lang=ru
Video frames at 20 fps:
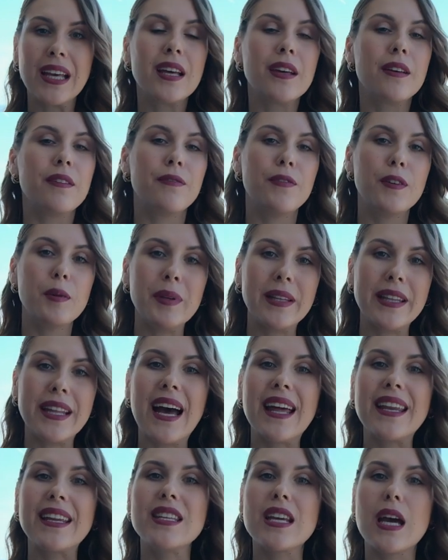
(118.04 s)
В
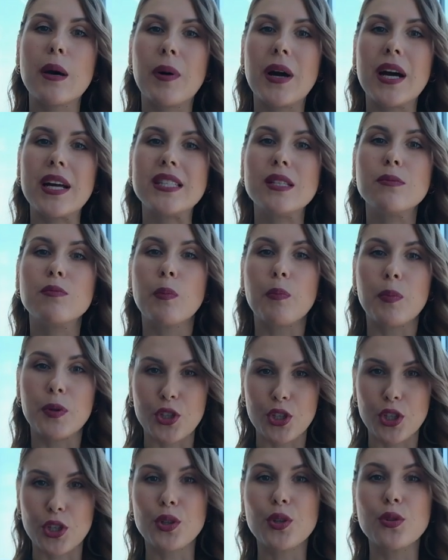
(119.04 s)
вебинаре необходимо
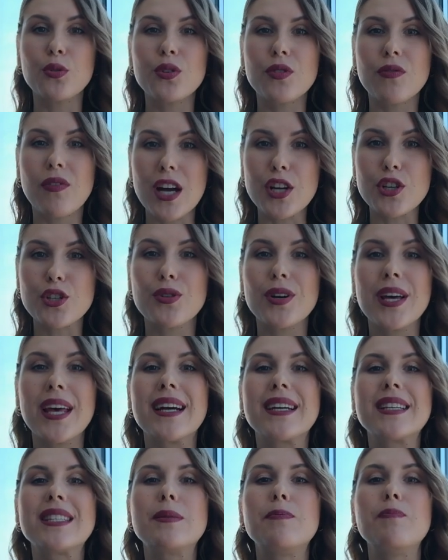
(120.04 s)
подчеркнуть вашу
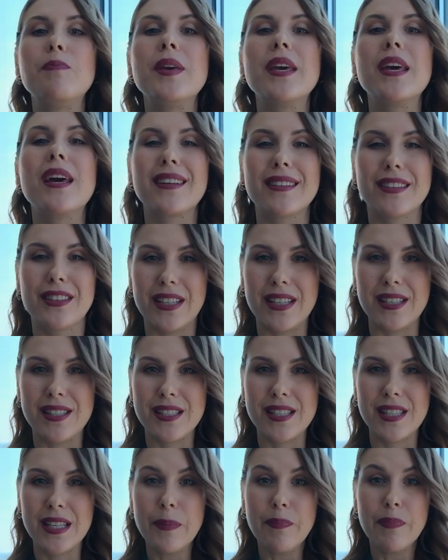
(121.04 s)

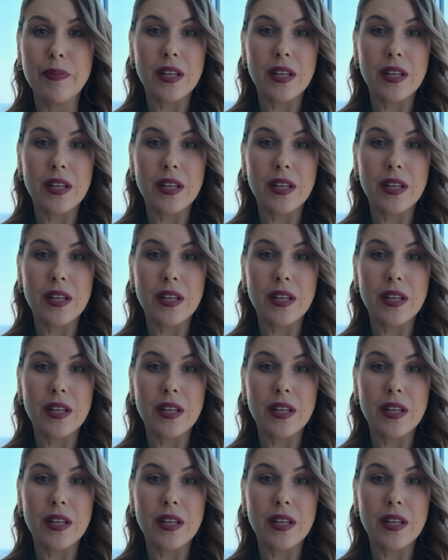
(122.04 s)
экспертность.